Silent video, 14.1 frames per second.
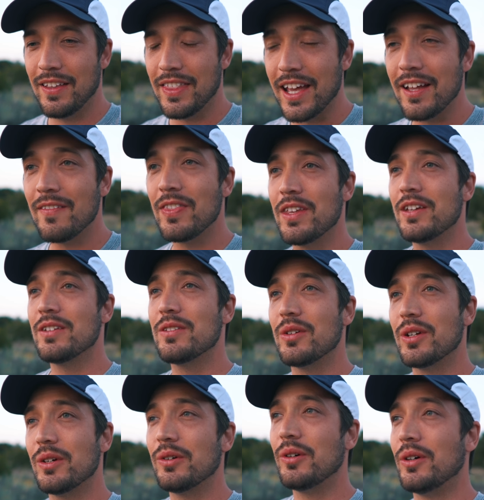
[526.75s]
ね、そ
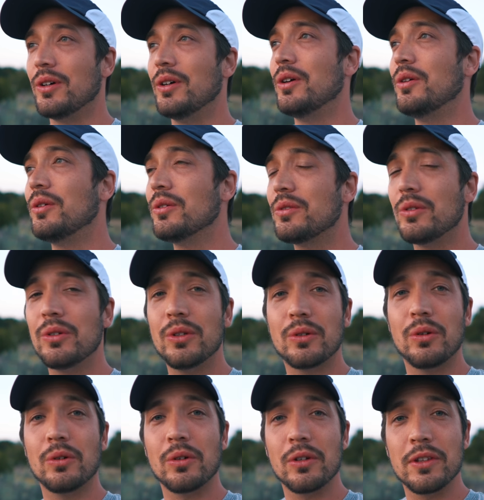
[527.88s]
れを本当の
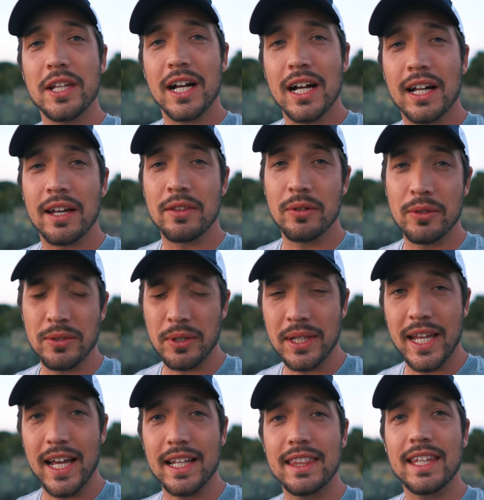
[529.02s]
心の中から望ん
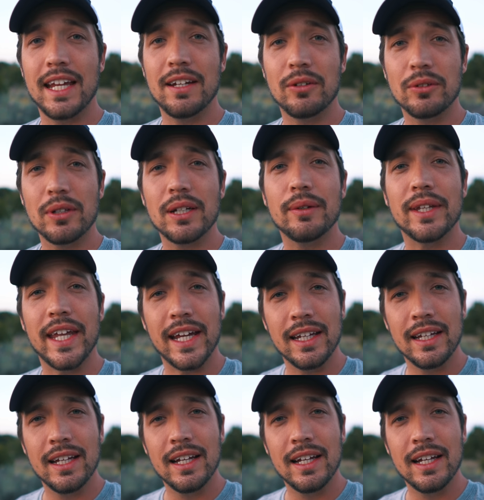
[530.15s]
でやっていることではない。